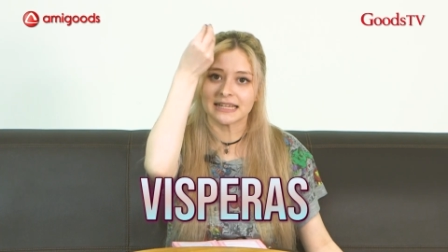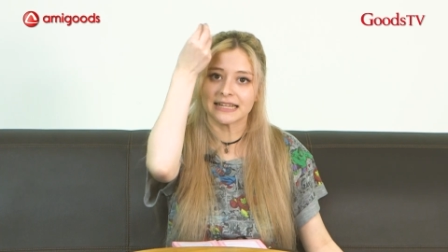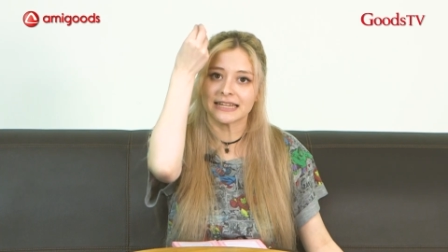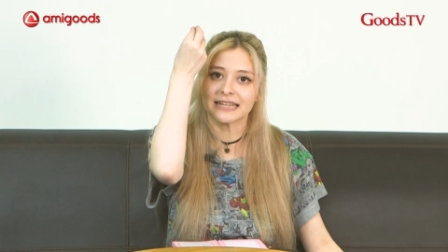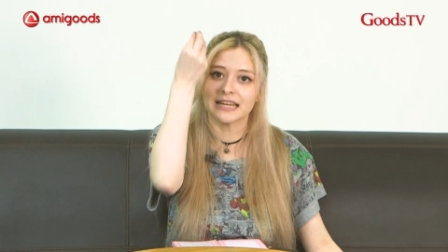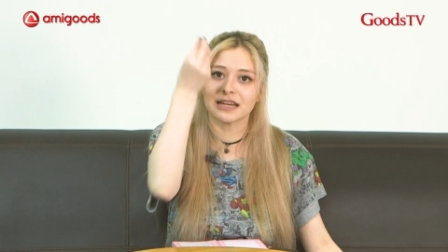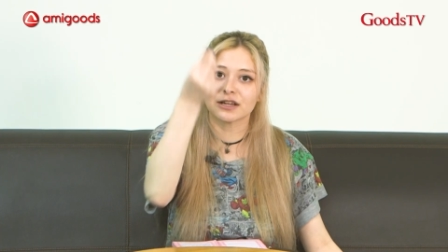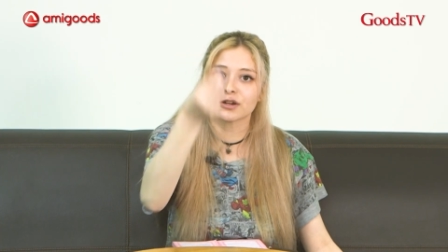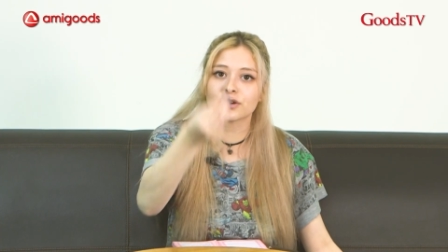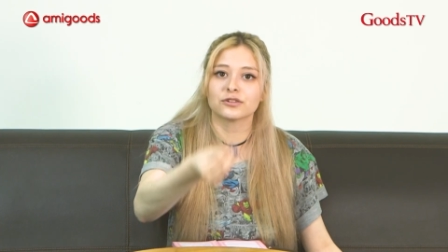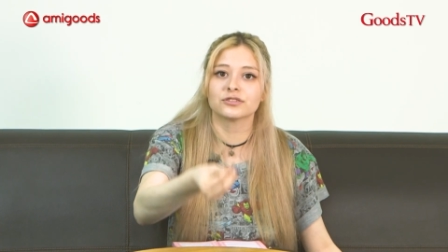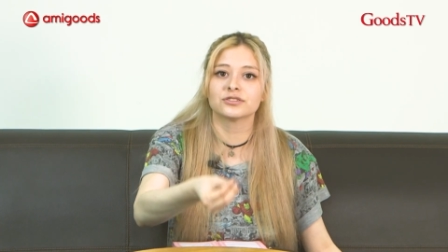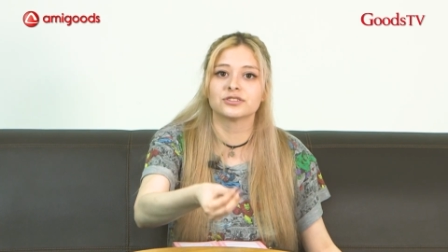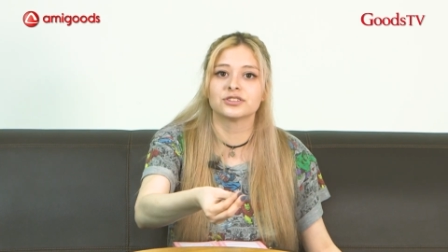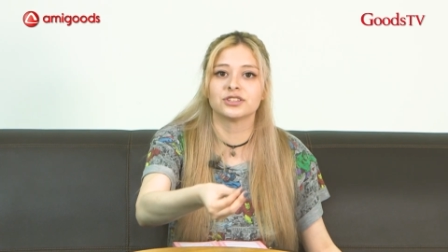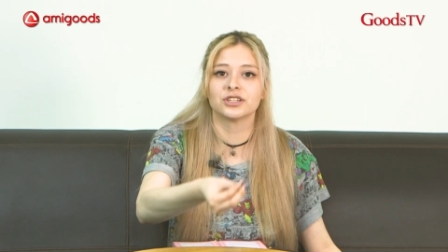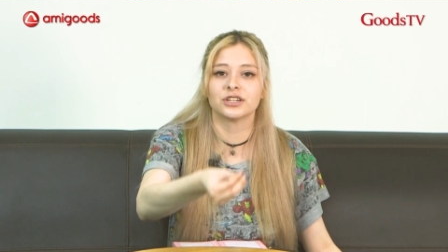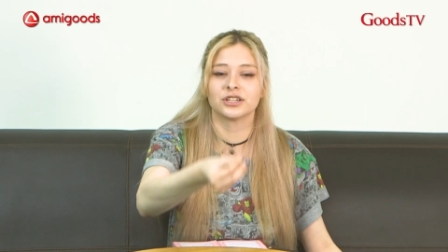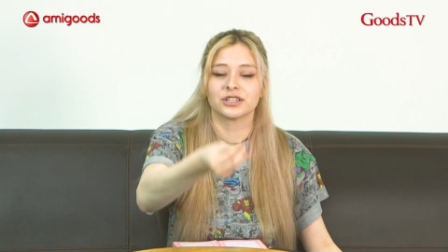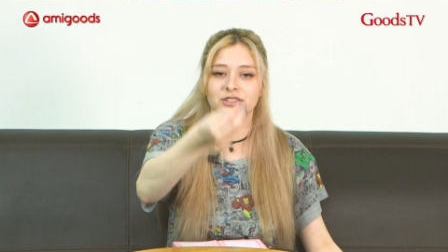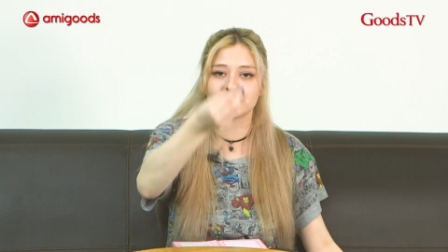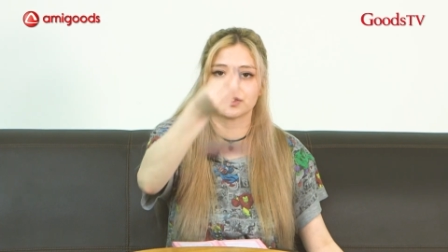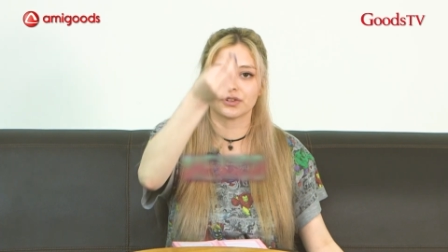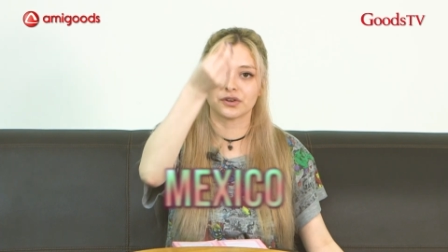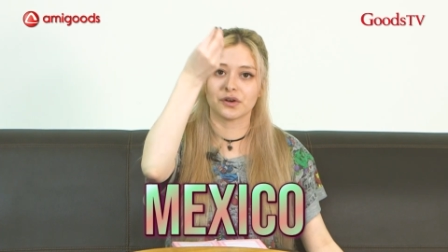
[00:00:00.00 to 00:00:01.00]
del
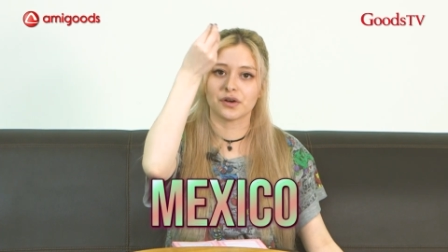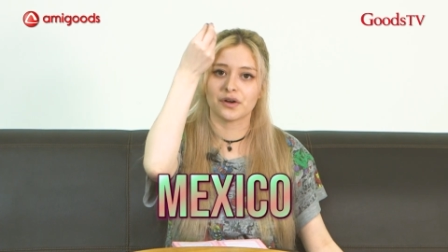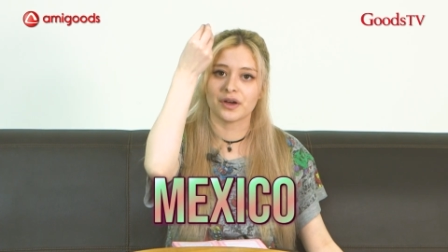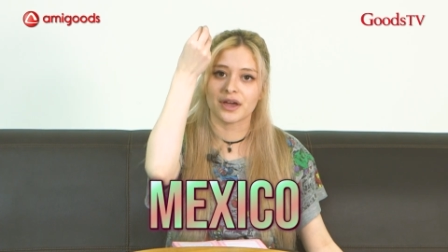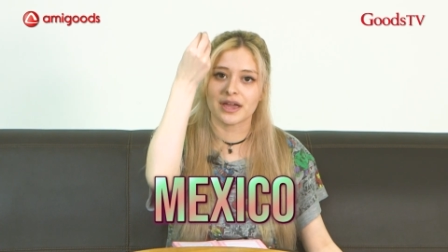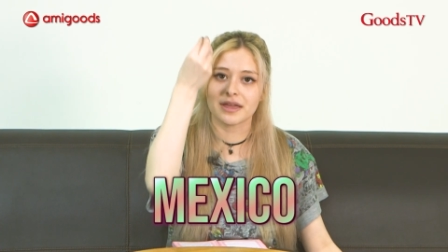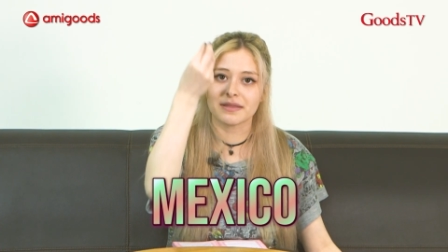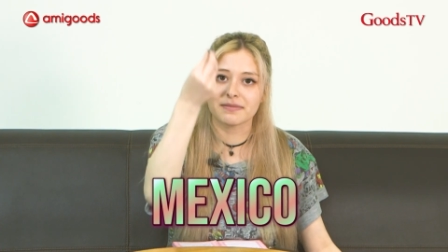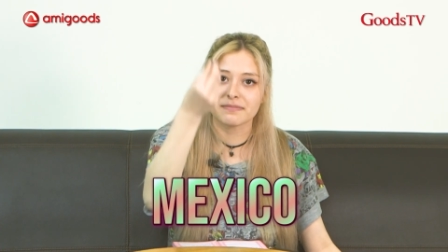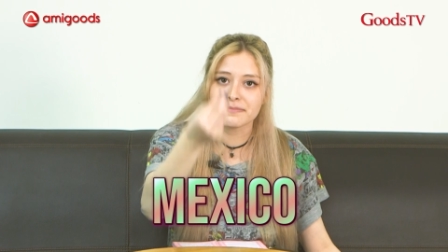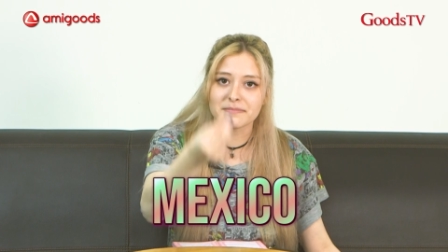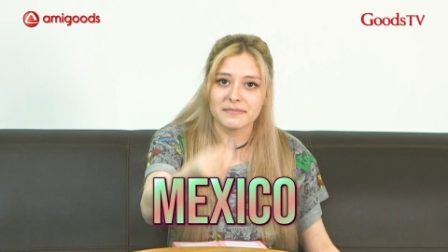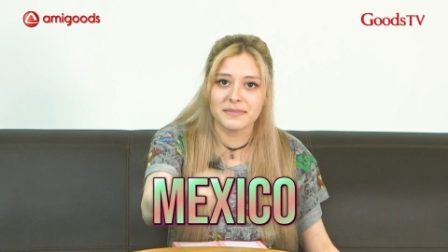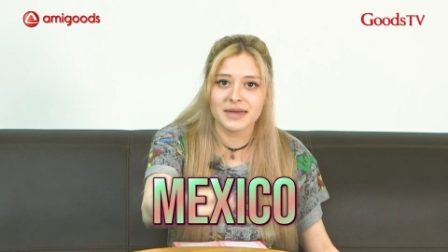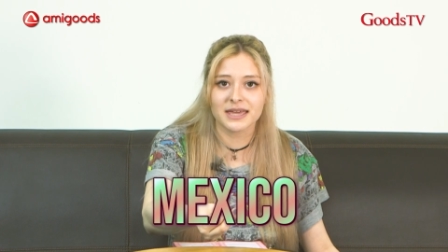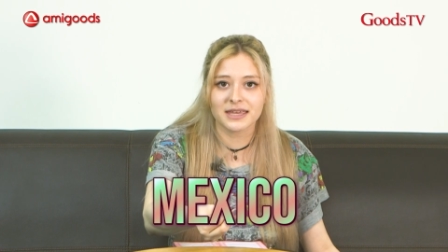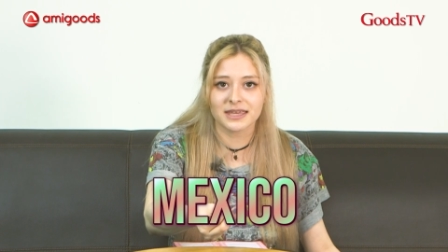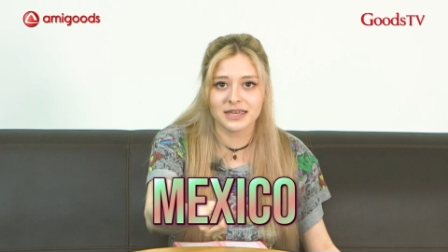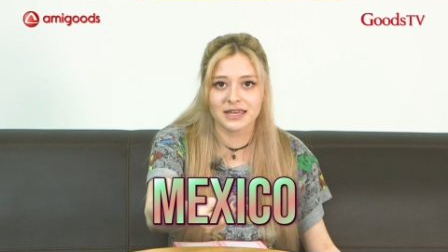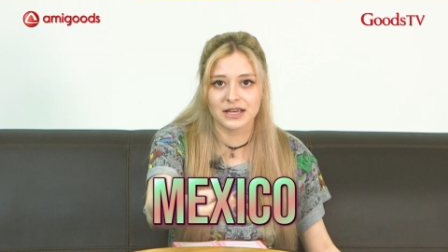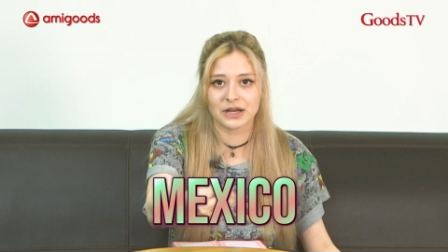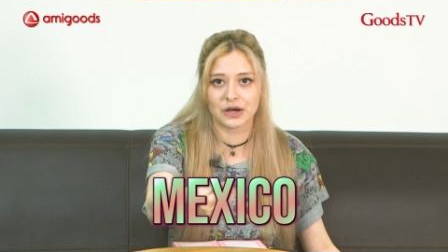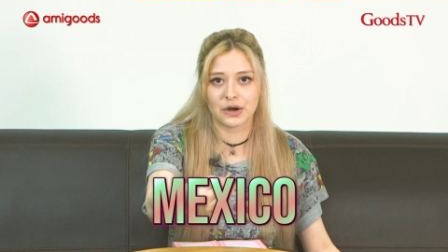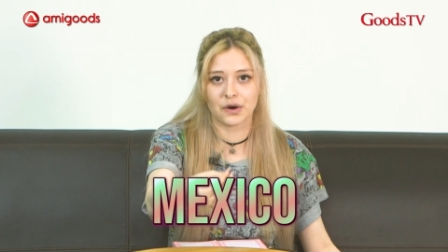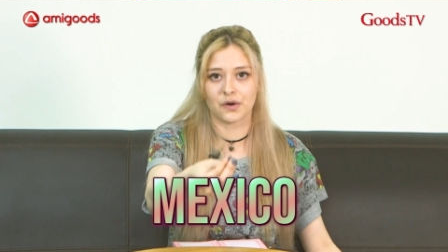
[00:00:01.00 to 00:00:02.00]
concierto en
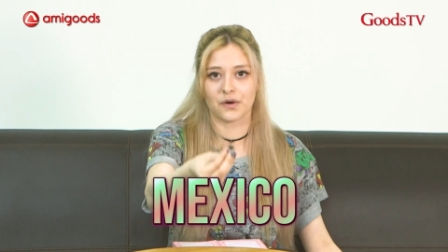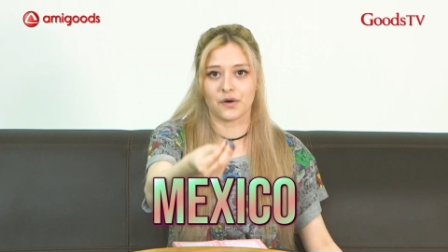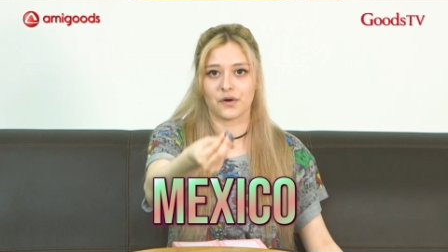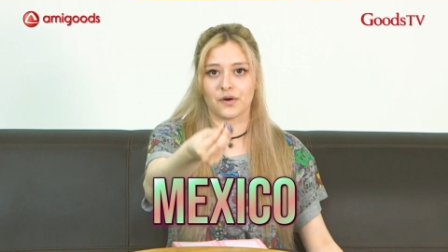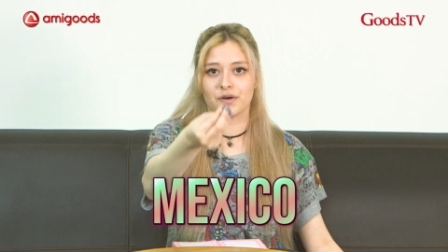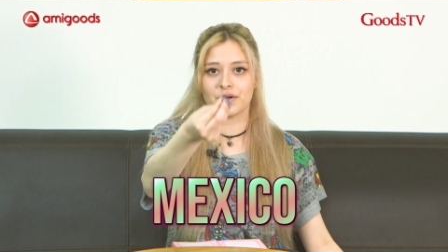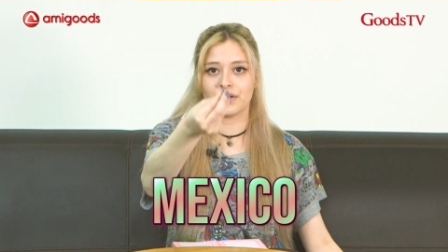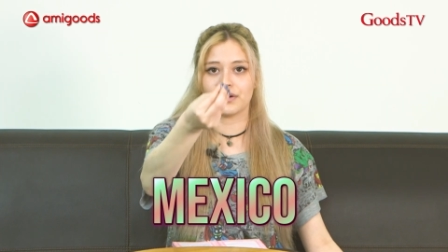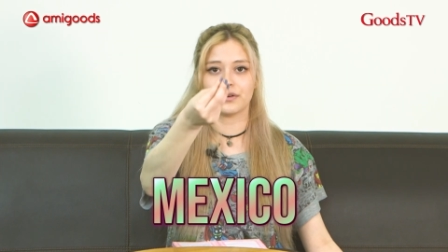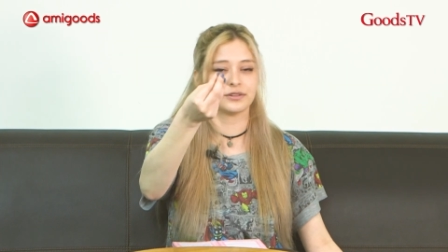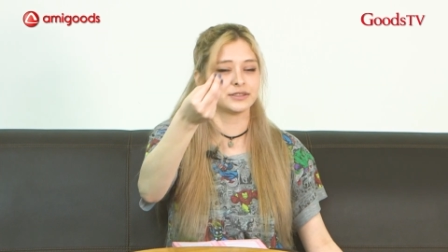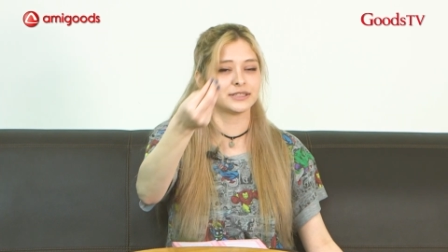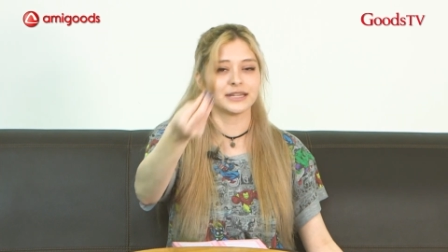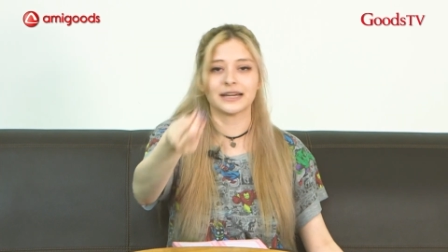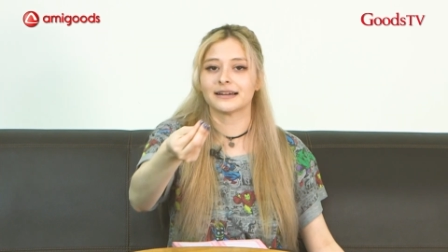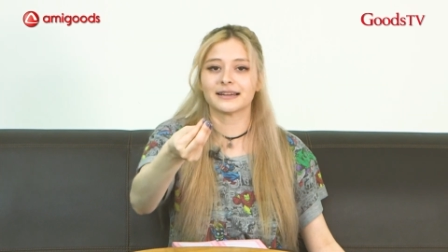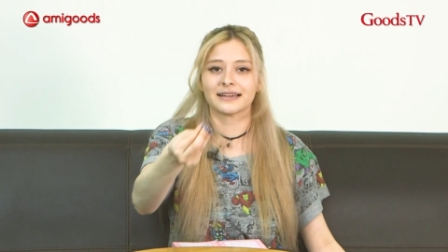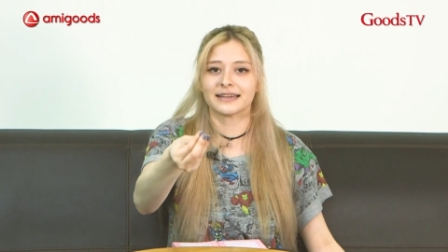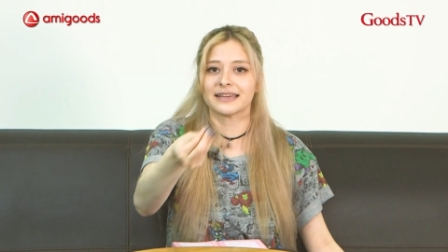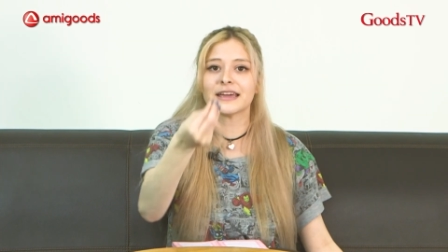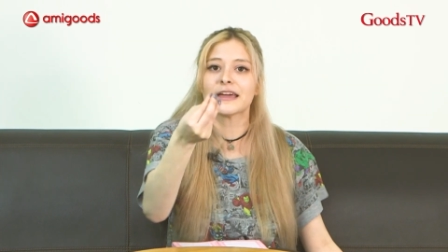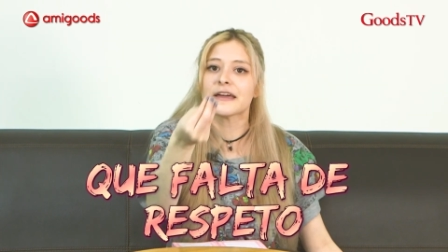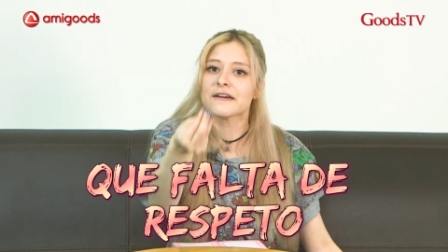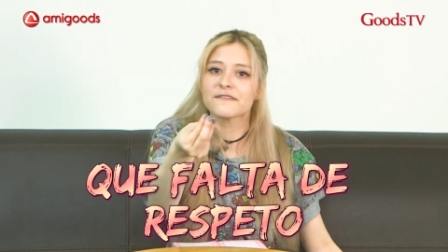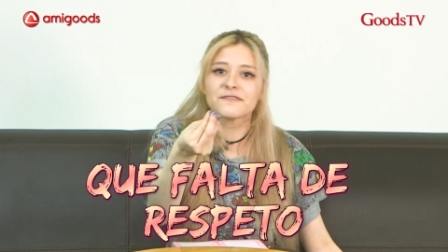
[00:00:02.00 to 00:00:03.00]
México. O sea,
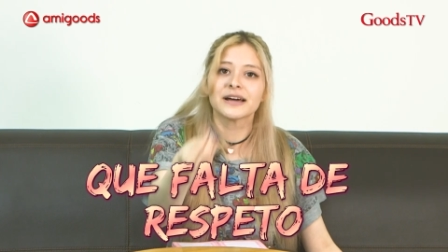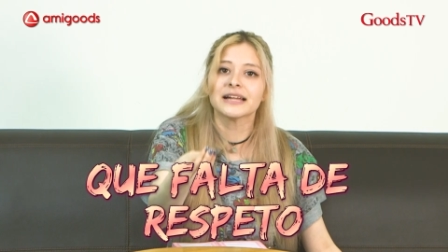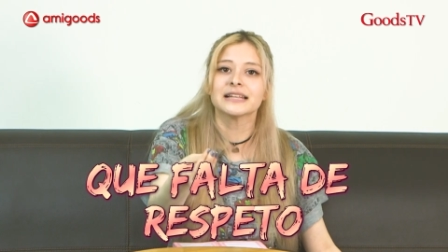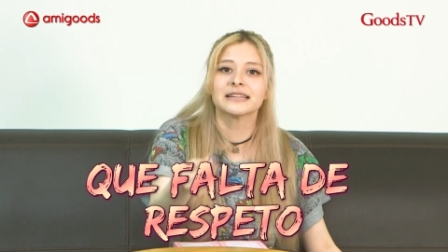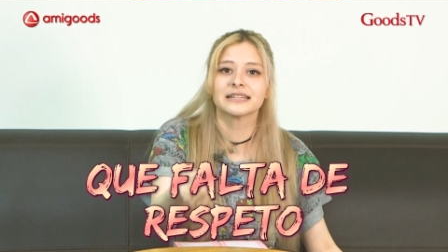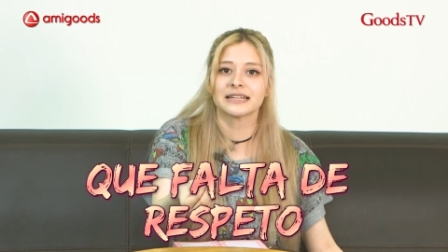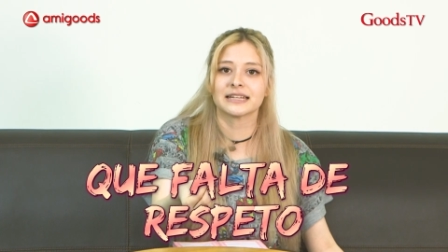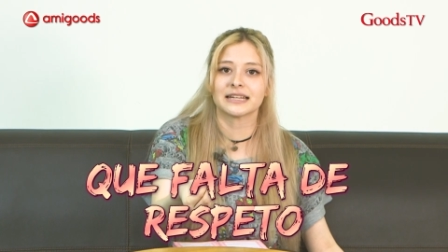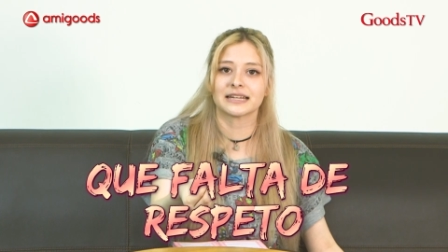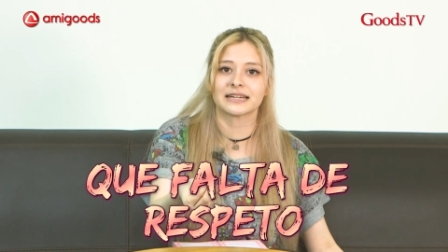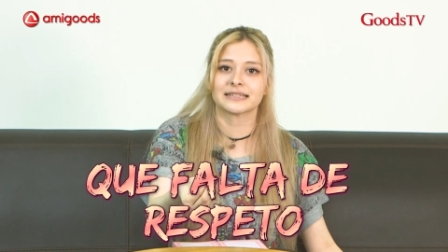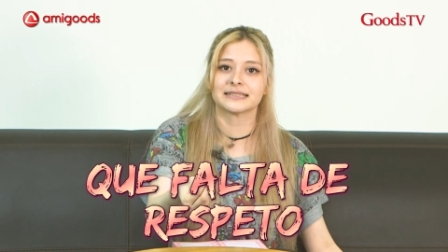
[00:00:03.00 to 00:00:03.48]
qué falta de